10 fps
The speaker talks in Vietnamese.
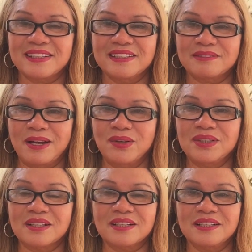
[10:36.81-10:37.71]
cái bảy
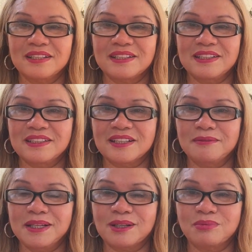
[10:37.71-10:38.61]
chủ nhật á đi
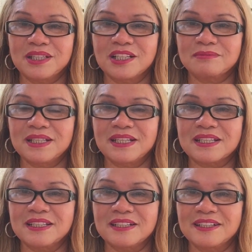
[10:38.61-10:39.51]
tới mấy công viên mấy
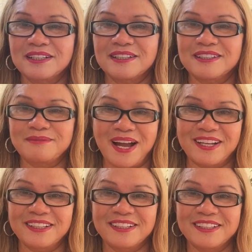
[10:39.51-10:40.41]
này kia đó bán